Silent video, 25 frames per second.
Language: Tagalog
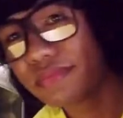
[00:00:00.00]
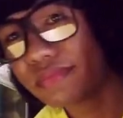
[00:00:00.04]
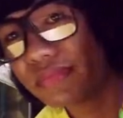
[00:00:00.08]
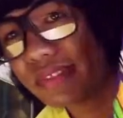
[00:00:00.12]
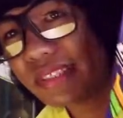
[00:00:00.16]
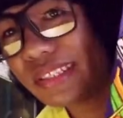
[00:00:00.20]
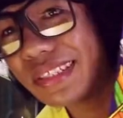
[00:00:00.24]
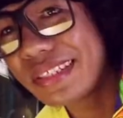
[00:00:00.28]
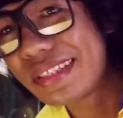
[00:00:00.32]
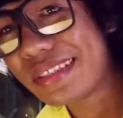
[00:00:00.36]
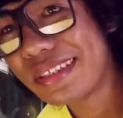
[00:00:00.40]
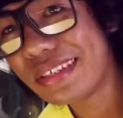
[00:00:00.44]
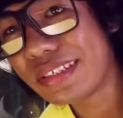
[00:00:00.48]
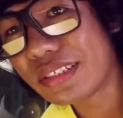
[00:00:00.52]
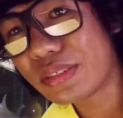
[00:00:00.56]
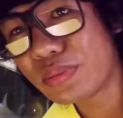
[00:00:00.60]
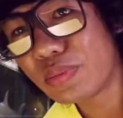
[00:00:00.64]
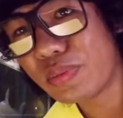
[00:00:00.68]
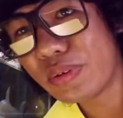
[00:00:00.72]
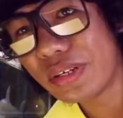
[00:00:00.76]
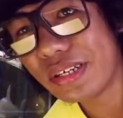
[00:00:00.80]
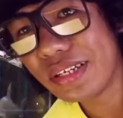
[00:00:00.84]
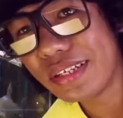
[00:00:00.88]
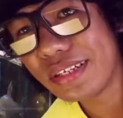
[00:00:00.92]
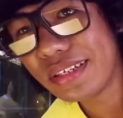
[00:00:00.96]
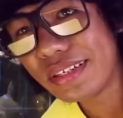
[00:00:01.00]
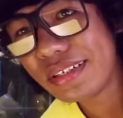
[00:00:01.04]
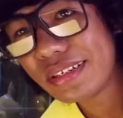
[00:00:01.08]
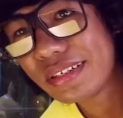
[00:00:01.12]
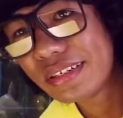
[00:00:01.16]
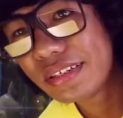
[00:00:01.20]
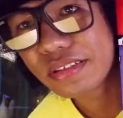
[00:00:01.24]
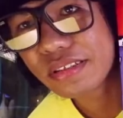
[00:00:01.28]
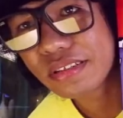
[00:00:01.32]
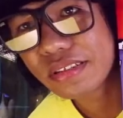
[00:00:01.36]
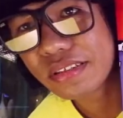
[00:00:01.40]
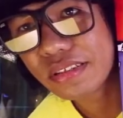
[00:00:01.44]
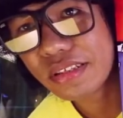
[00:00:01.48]
Is it this one?
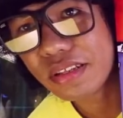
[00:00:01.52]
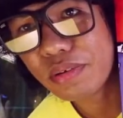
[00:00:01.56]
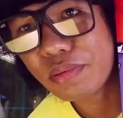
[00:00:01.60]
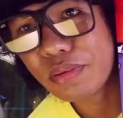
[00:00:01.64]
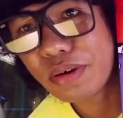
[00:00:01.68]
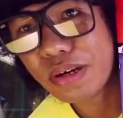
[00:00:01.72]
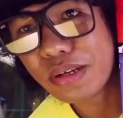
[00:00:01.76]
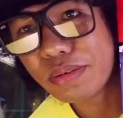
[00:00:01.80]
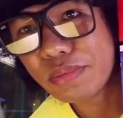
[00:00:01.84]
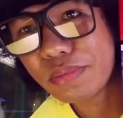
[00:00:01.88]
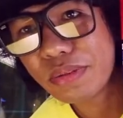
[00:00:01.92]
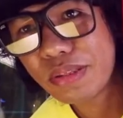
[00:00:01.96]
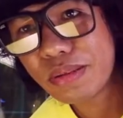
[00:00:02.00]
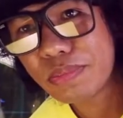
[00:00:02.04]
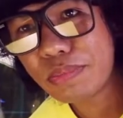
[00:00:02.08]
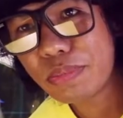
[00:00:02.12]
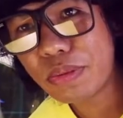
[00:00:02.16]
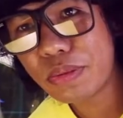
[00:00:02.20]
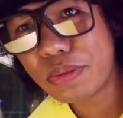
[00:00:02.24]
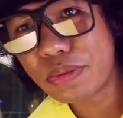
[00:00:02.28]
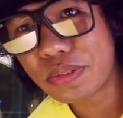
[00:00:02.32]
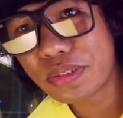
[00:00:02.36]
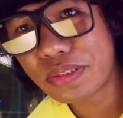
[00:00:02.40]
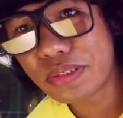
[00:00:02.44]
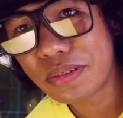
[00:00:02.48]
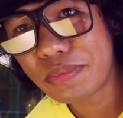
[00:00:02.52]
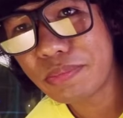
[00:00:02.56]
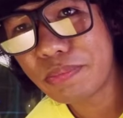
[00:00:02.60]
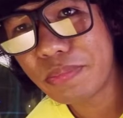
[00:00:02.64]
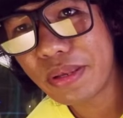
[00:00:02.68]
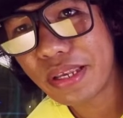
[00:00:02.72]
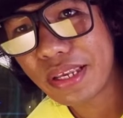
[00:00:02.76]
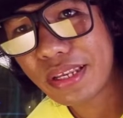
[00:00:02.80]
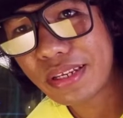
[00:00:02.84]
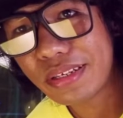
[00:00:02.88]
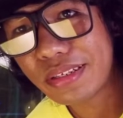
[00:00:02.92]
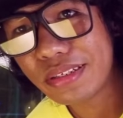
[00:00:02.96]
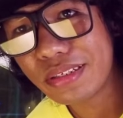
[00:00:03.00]
The one with the poster
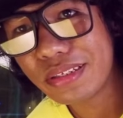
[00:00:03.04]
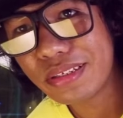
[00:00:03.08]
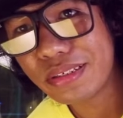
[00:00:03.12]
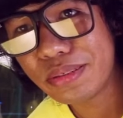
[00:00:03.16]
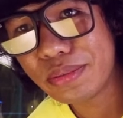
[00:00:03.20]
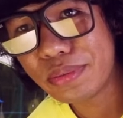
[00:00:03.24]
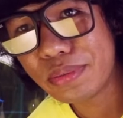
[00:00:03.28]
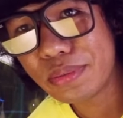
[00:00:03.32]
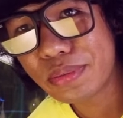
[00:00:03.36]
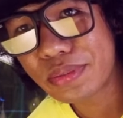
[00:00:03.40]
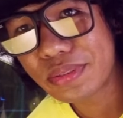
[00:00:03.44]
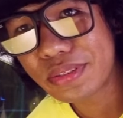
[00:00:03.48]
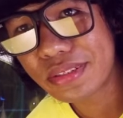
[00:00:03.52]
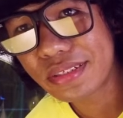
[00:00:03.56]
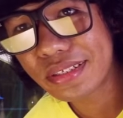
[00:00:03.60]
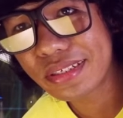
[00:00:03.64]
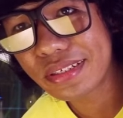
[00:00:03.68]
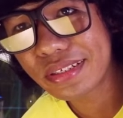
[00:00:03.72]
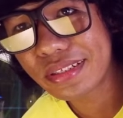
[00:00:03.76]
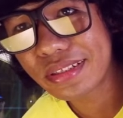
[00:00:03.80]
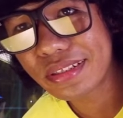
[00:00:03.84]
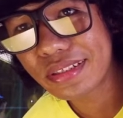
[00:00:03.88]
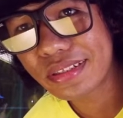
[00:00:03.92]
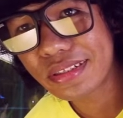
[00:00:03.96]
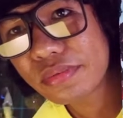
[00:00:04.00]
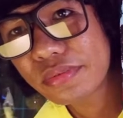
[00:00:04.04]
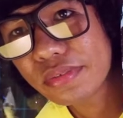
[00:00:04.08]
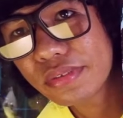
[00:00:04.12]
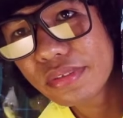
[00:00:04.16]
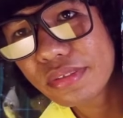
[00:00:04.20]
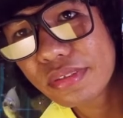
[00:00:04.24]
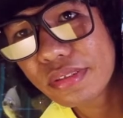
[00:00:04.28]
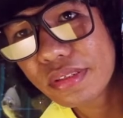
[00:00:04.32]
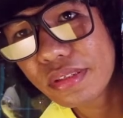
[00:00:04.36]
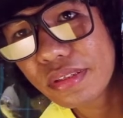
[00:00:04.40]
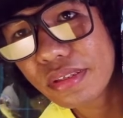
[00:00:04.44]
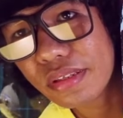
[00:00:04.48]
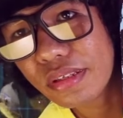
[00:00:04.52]
paint used?
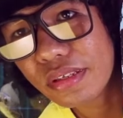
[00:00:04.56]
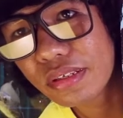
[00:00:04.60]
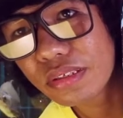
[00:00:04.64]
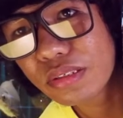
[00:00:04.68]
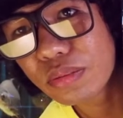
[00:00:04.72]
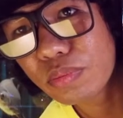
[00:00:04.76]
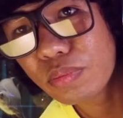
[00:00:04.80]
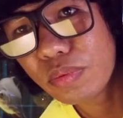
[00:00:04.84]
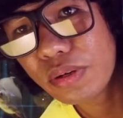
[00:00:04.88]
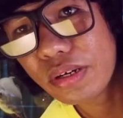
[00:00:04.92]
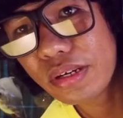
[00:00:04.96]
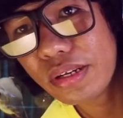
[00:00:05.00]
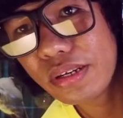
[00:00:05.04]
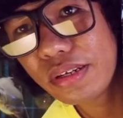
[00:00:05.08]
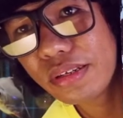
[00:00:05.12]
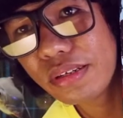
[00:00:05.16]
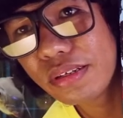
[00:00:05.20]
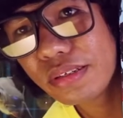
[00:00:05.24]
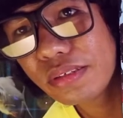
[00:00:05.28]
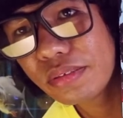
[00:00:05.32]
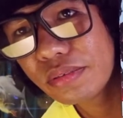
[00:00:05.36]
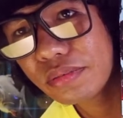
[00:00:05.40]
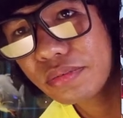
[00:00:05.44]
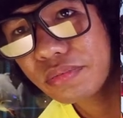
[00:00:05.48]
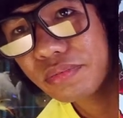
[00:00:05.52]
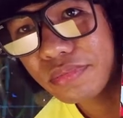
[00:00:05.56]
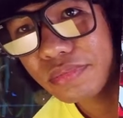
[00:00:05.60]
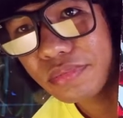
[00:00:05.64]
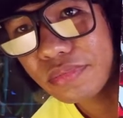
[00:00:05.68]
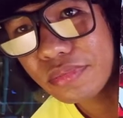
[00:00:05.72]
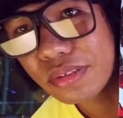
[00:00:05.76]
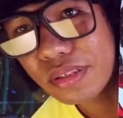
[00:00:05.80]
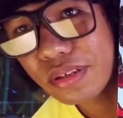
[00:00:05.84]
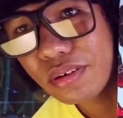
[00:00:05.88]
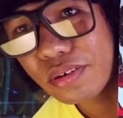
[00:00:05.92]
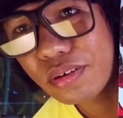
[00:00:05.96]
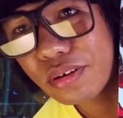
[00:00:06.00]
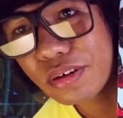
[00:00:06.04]
This one
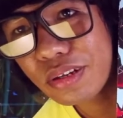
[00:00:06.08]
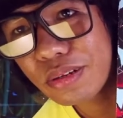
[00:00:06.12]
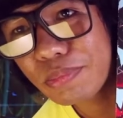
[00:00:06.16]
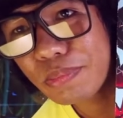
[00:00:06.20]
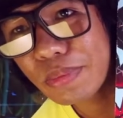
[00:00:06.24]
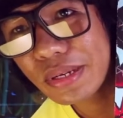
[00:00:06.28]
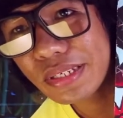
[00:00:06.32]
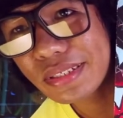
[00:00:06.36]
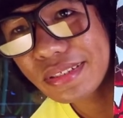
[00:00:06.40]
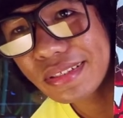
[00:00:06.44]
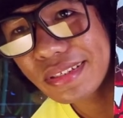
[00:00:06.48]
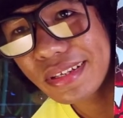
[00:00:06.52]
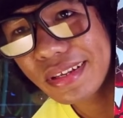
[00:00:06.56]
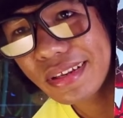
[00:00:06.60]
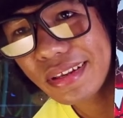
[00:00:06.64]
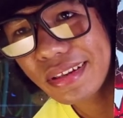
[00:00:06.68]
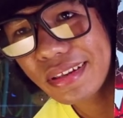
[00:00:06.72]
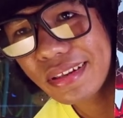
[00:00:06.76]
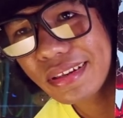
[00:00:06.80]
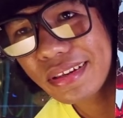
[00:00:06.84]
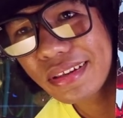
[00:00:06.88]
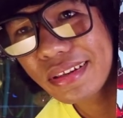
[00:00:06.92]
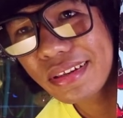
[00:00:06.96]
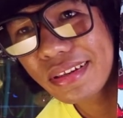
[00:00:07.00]
with the oil pastel?